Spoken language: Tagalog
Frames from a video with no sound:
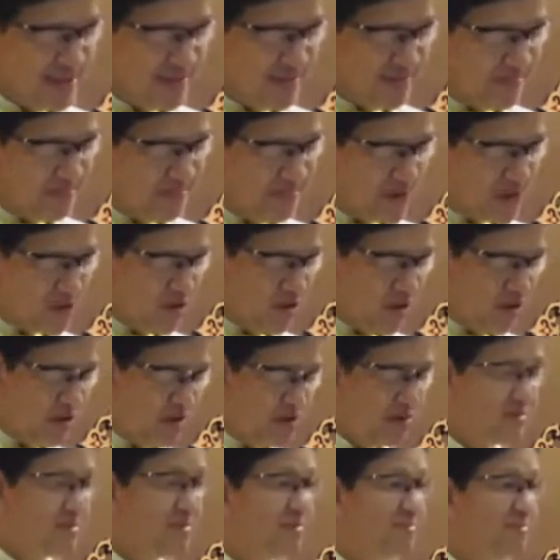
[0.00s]
Pero
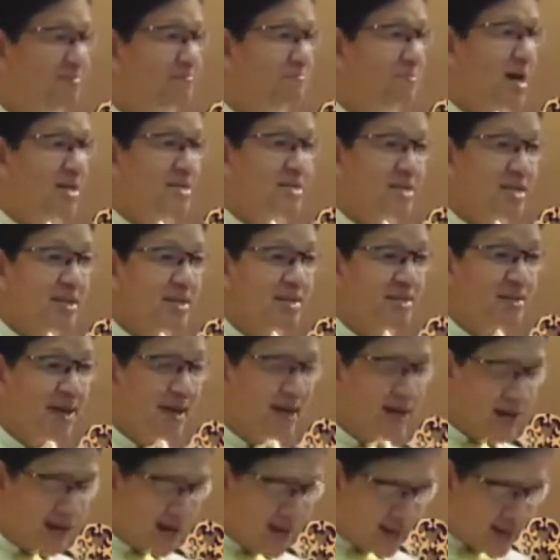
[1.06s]
basin
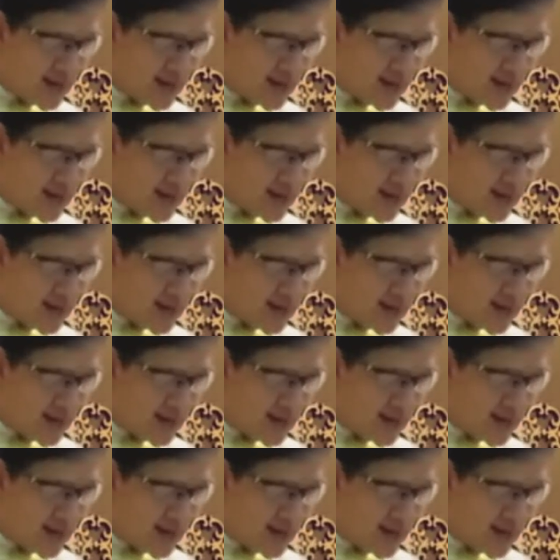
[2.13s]
daghan ka